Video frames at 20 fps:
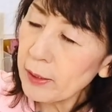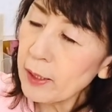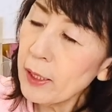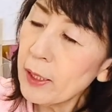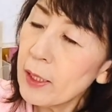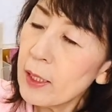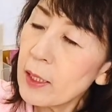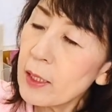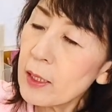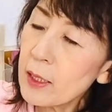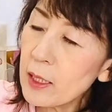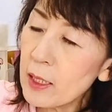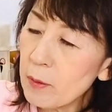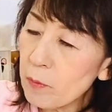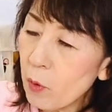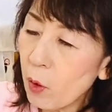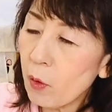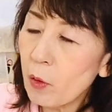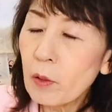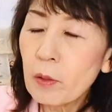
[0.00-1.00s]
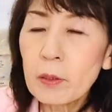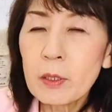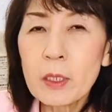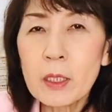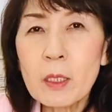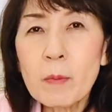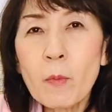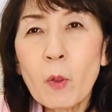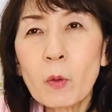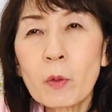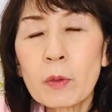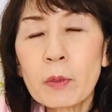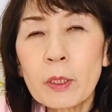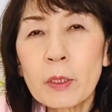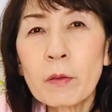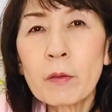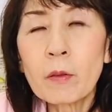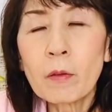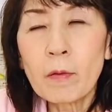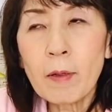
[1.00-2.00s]
でチモって
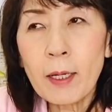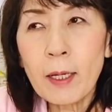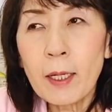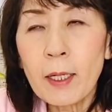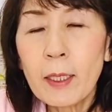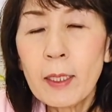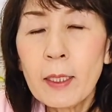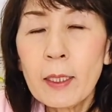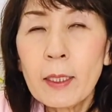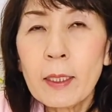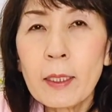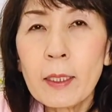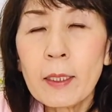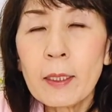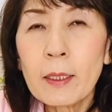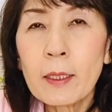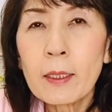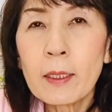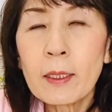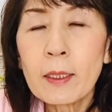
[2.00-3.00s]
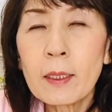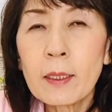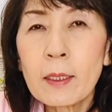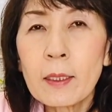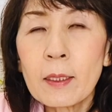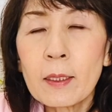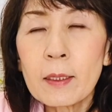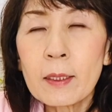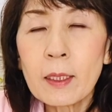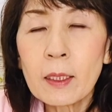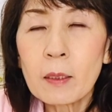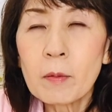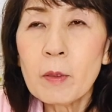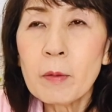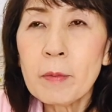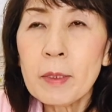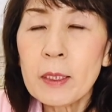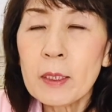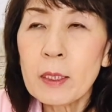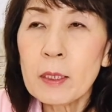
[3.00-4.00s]
いうのは、さっきも
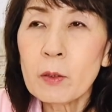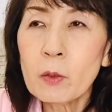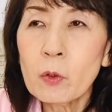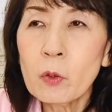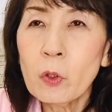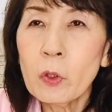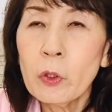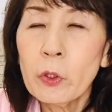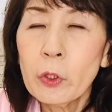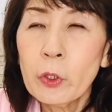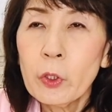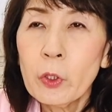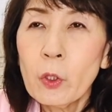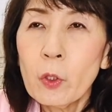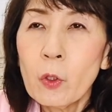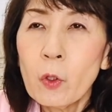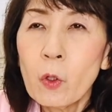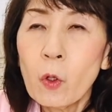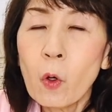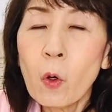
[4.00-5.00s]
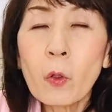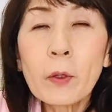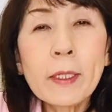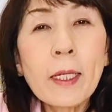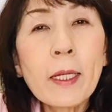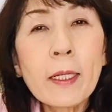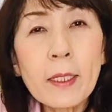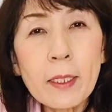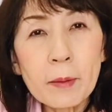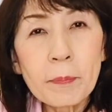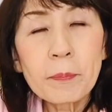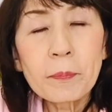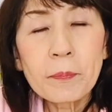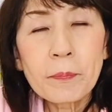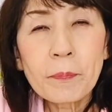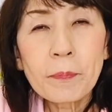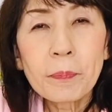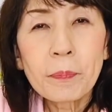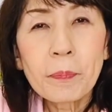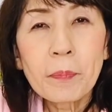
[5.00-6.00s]
言いましたそのほてり
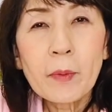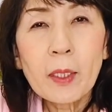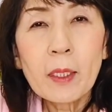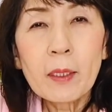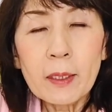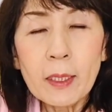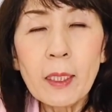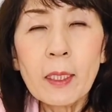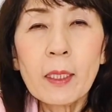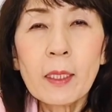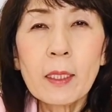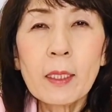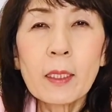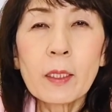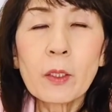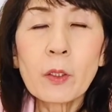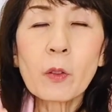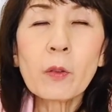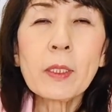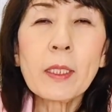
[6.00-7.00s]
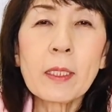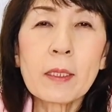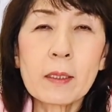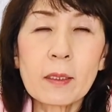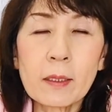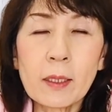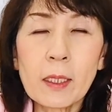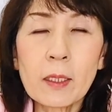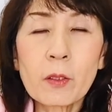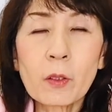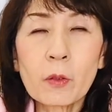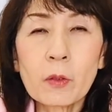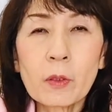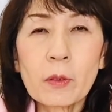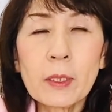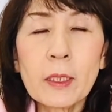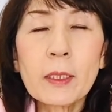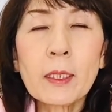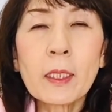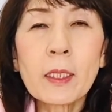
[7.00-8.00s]
ね、虚熱がちょっ
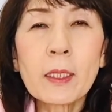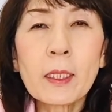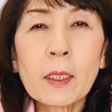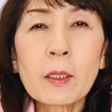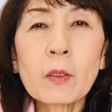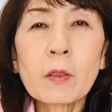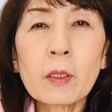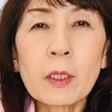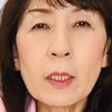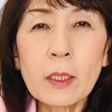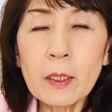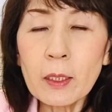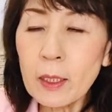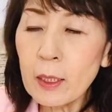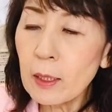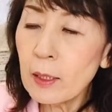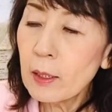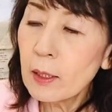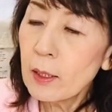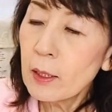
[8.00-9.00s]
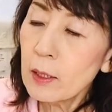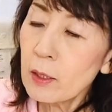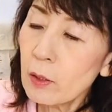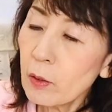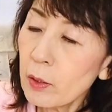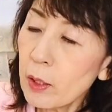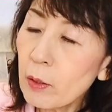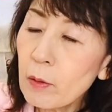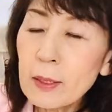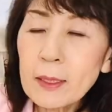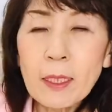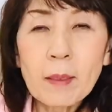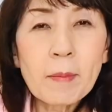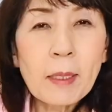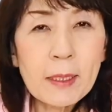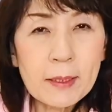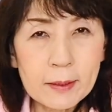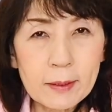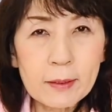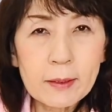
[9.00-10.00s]
と出てきた時にそれを冷
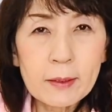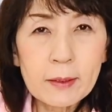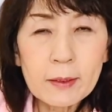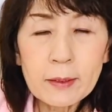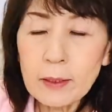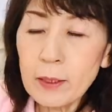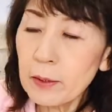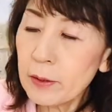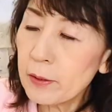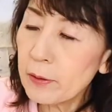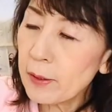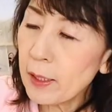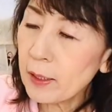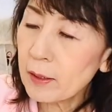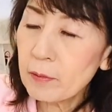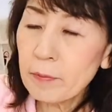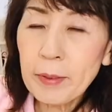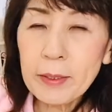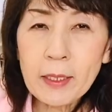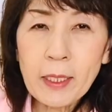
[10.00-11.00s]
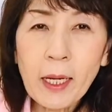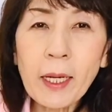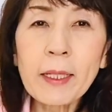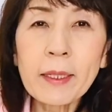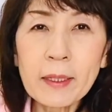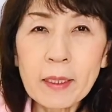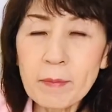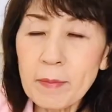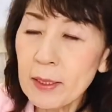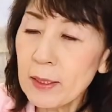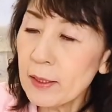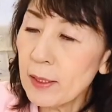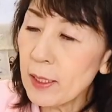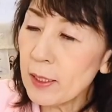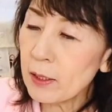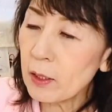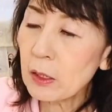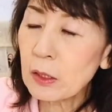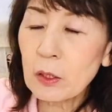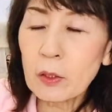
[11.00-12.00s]
ます、そういう役目で入ってます
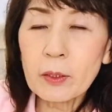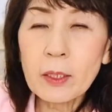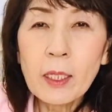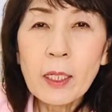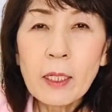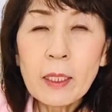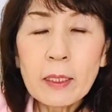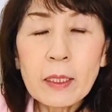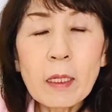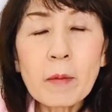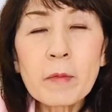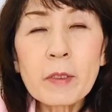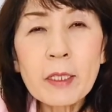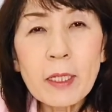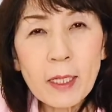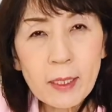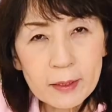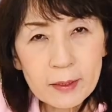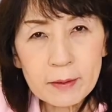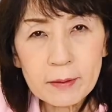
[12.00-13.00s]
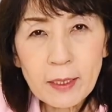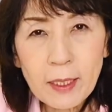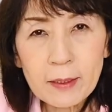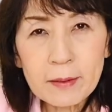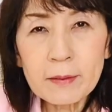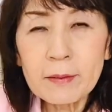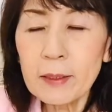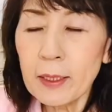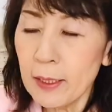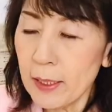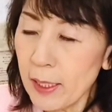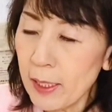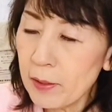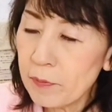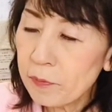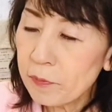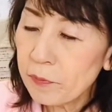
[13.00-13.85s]
ね。そうすると眠りやすくなるんでね。